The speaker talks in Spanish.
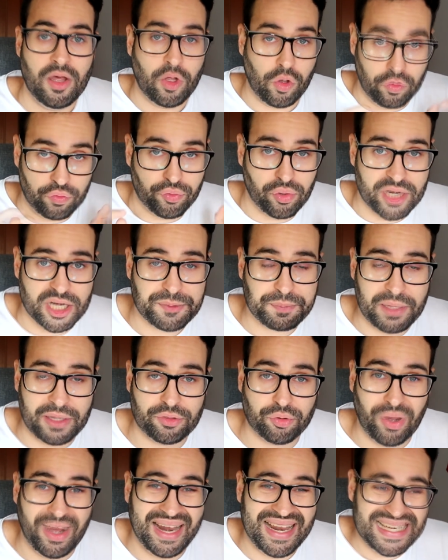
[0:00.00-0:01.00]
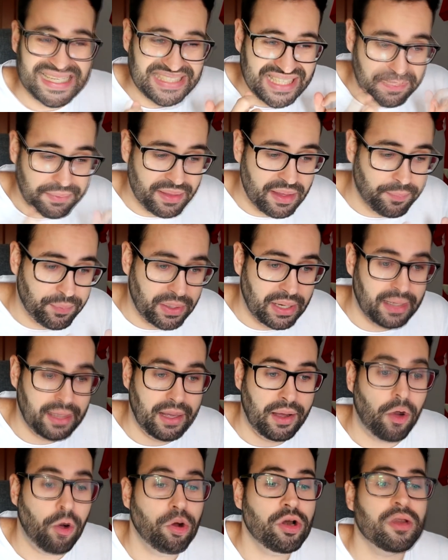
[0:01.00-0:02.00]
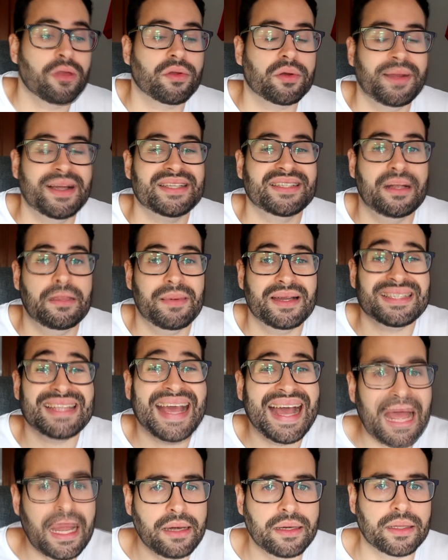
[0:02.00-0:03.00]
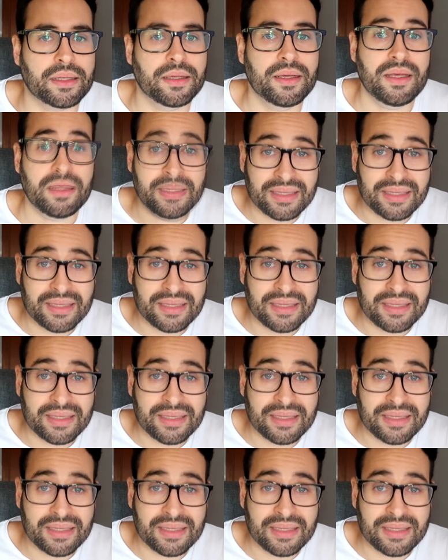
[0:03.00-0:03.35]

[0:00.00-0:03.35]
Con todo respeto a la Eslavia de Praga, hoy lo normal es que el Barça gane.